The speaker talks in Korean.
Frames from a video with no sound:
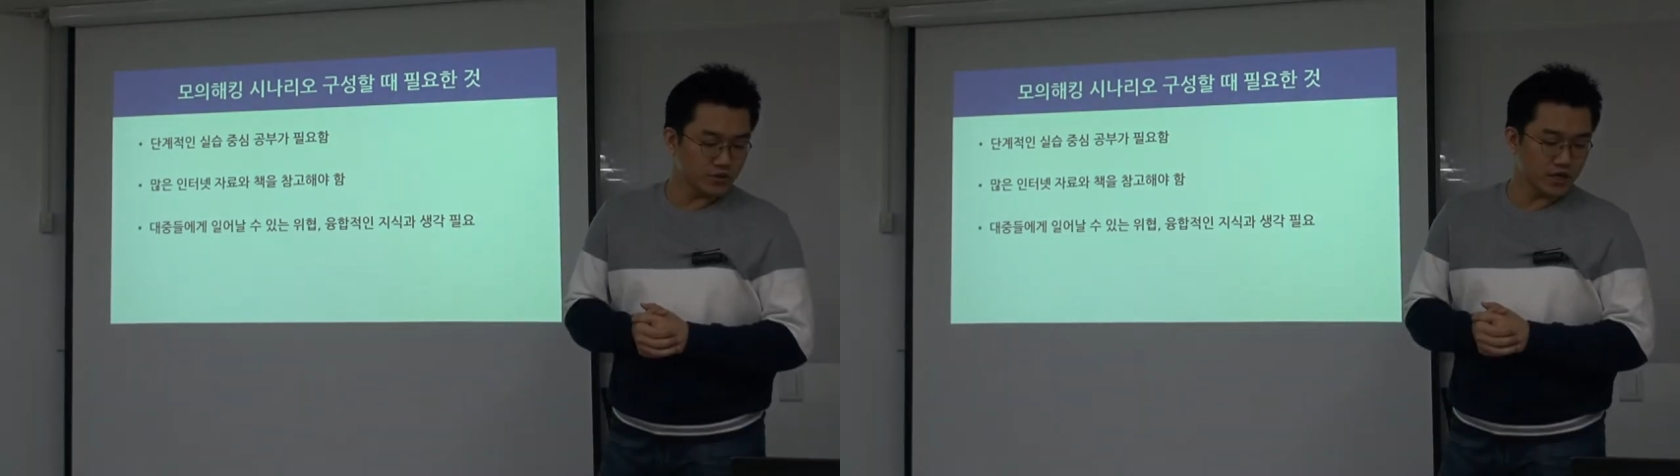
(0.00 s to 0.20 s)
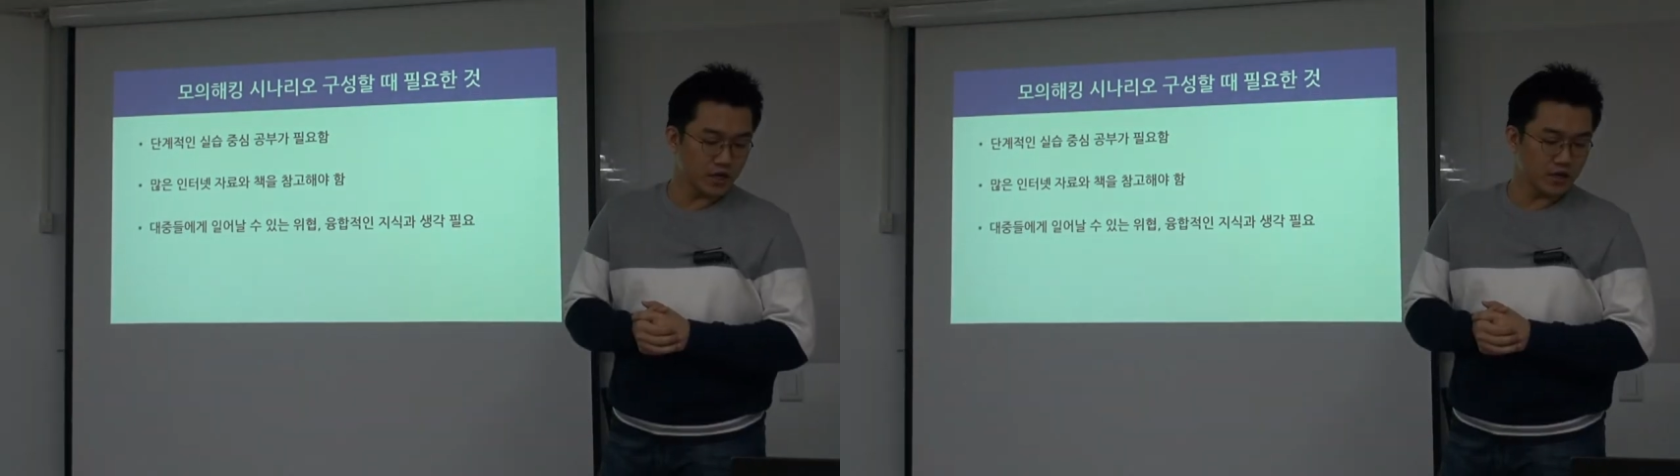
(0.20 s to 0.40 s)

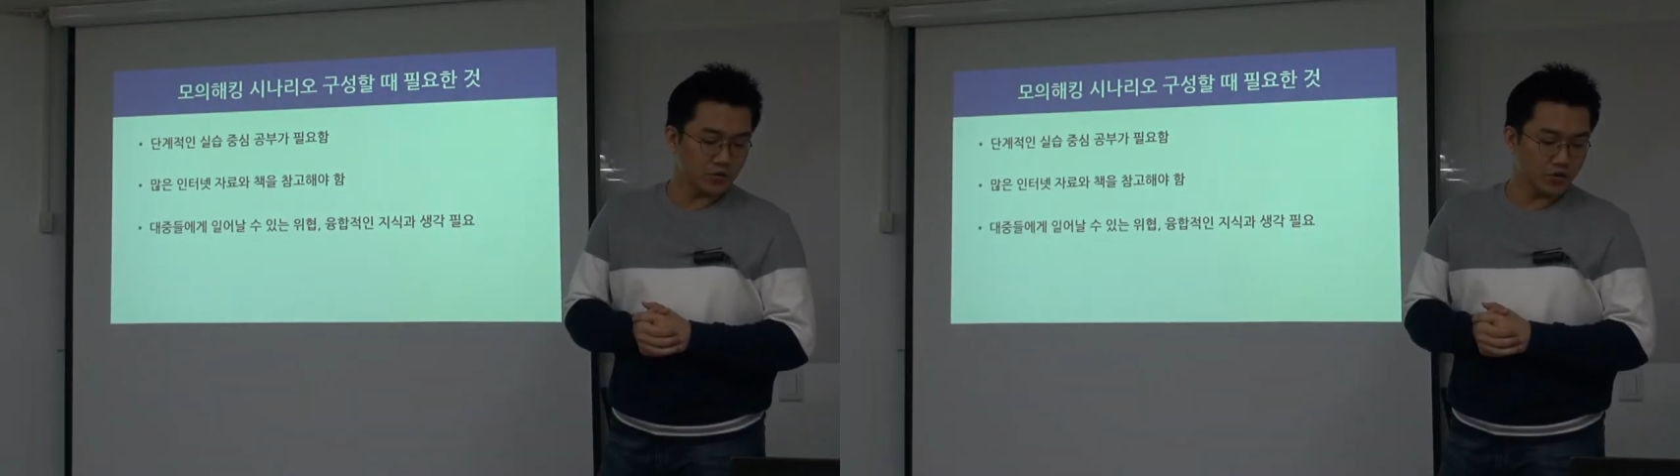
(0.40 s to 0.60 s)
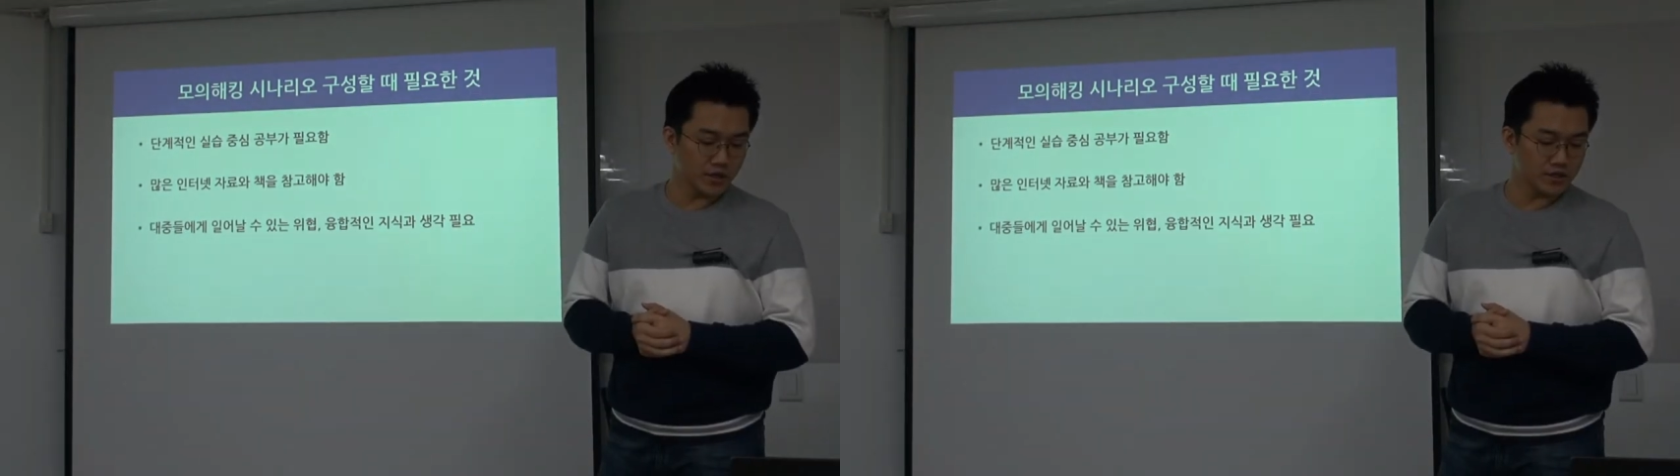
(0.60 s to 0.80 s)
우리가
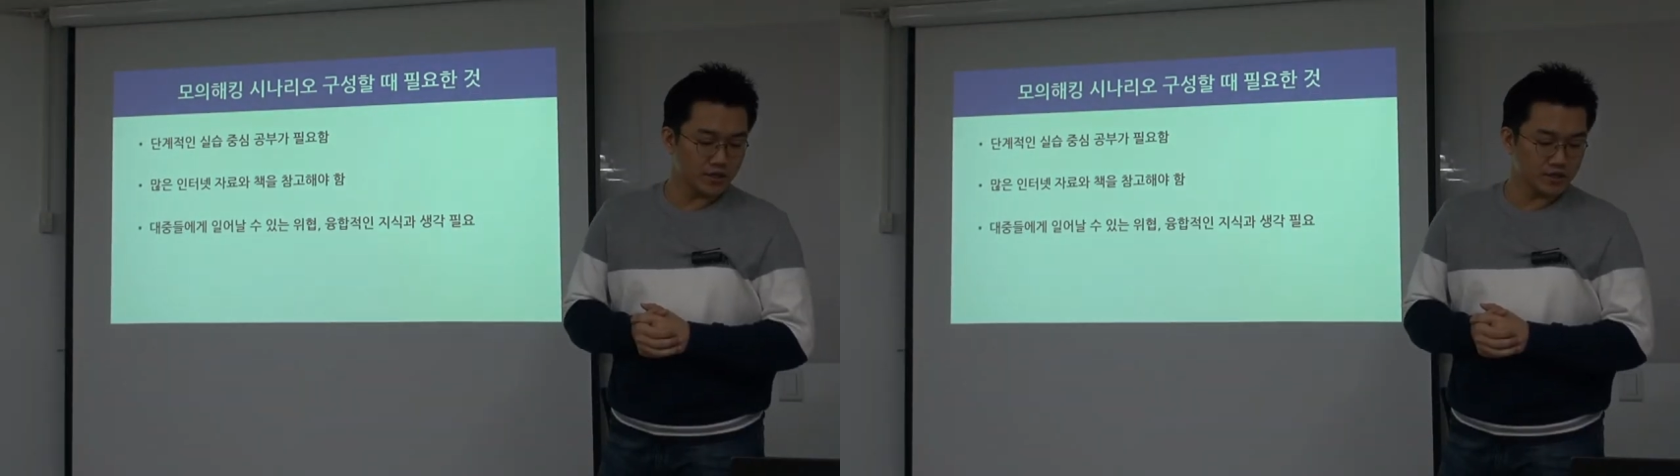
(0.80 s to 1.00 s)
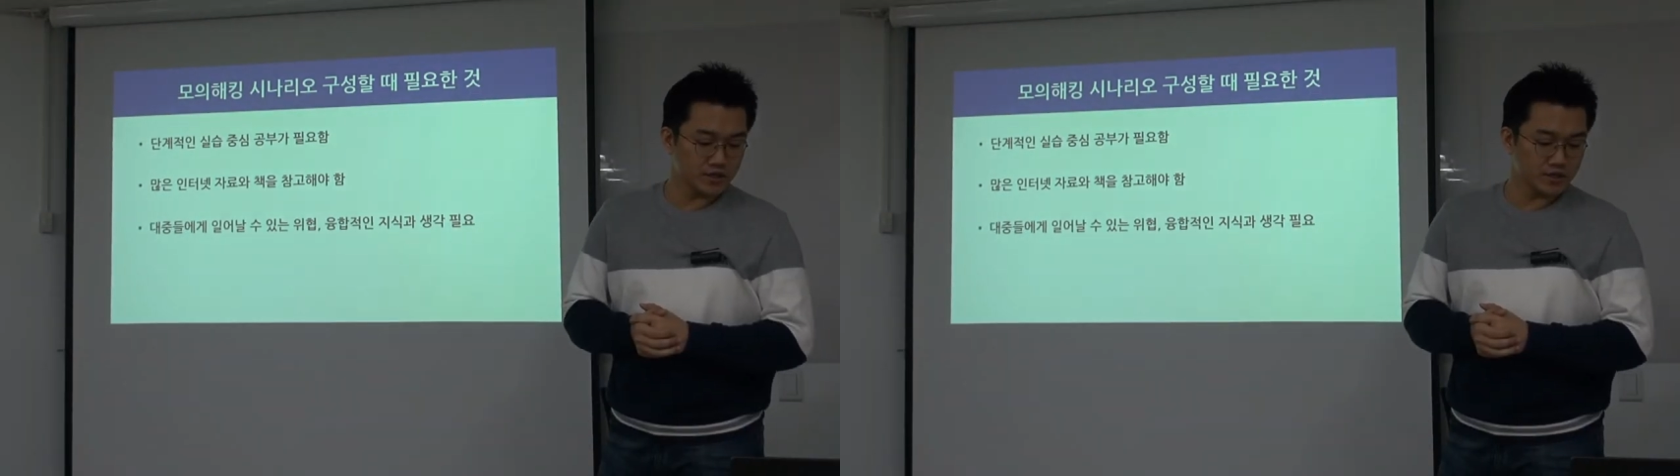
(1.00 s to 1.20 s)

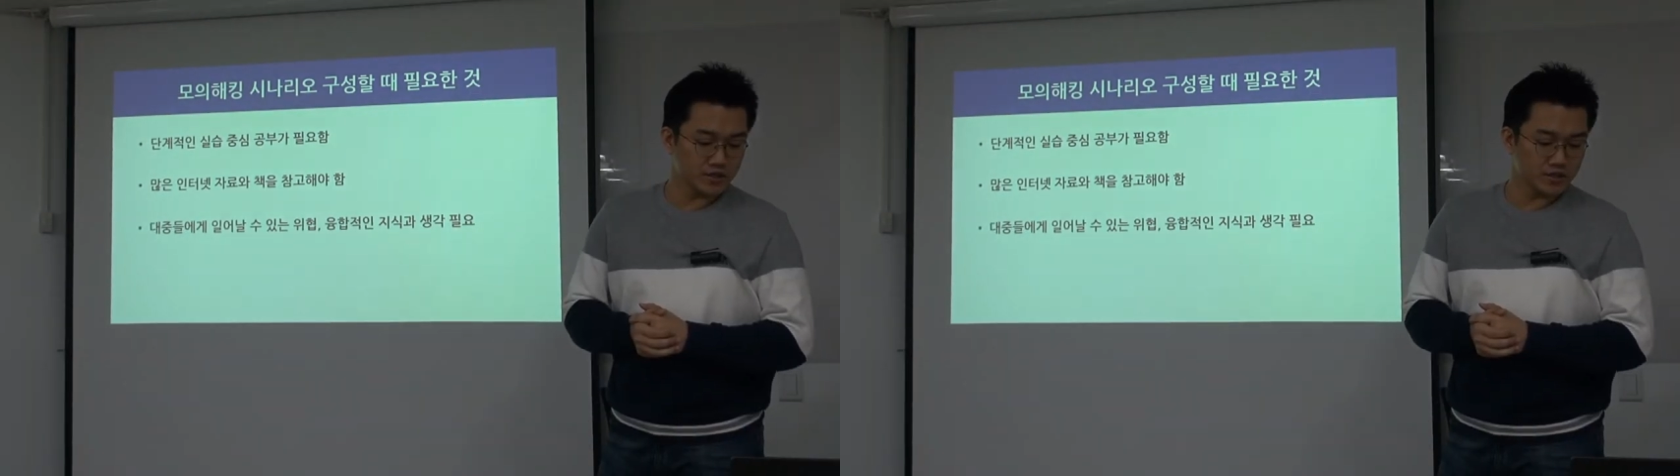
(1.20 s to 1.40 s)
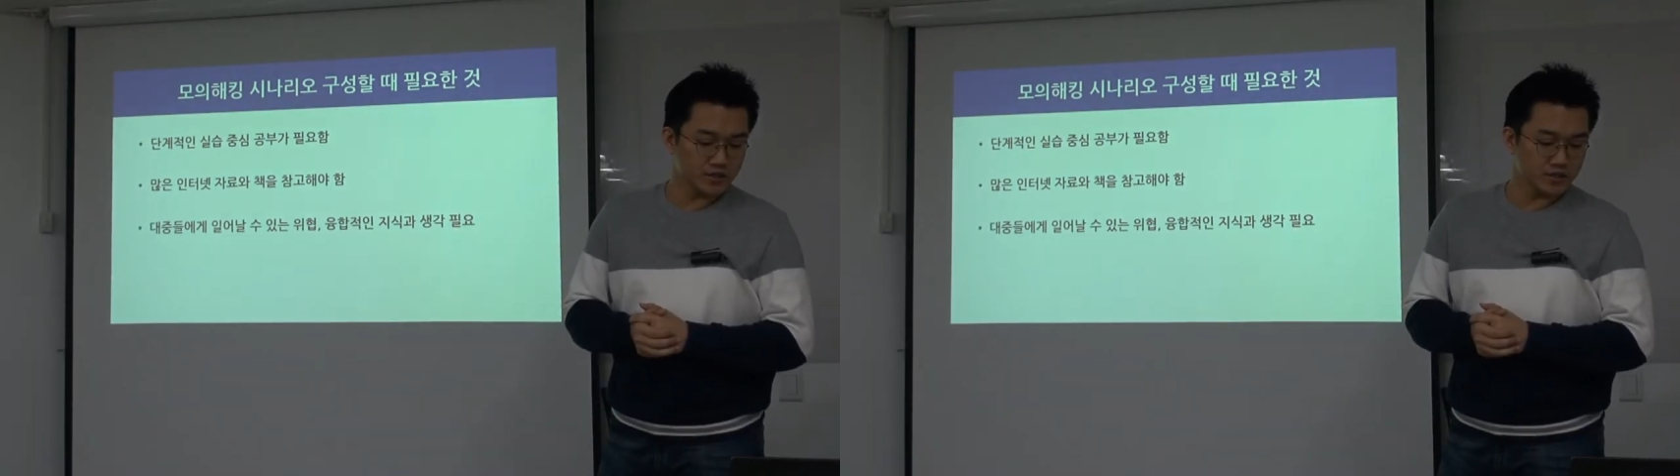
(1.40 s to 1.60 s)

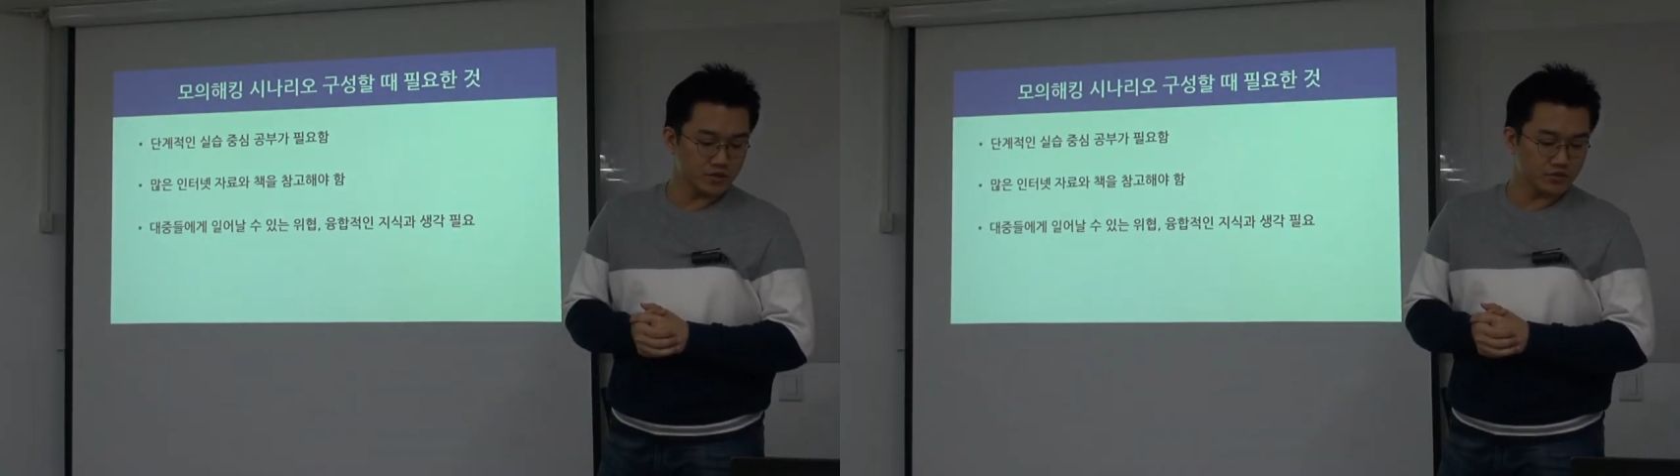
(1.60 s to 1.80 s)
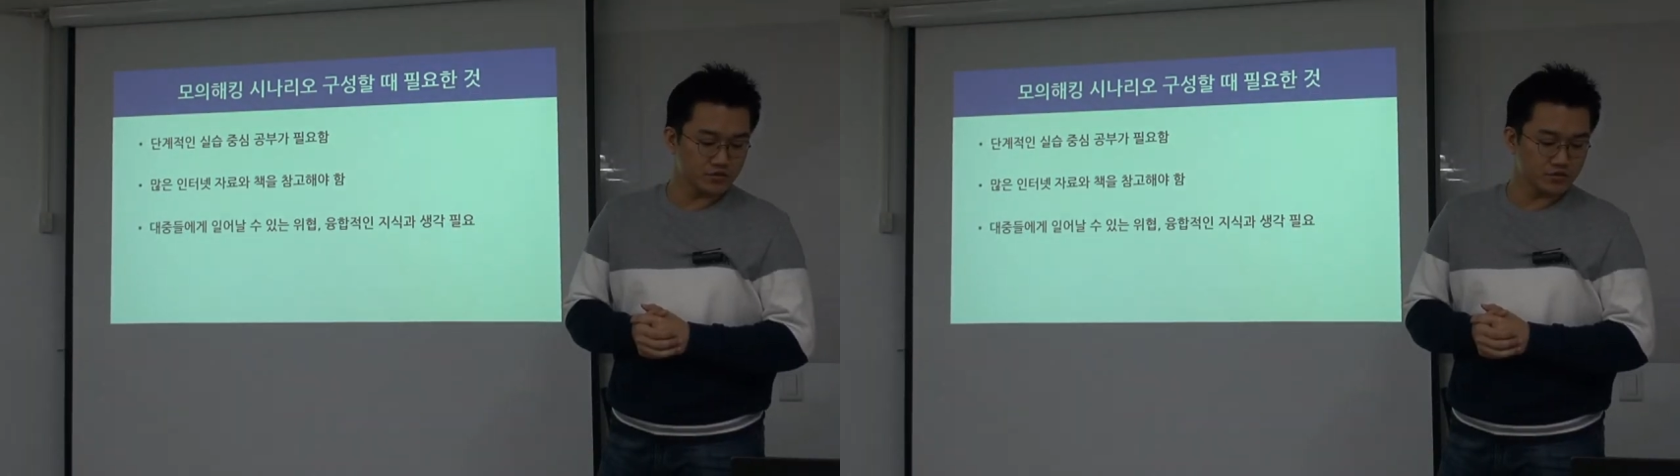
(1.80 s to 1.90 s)
모이킹을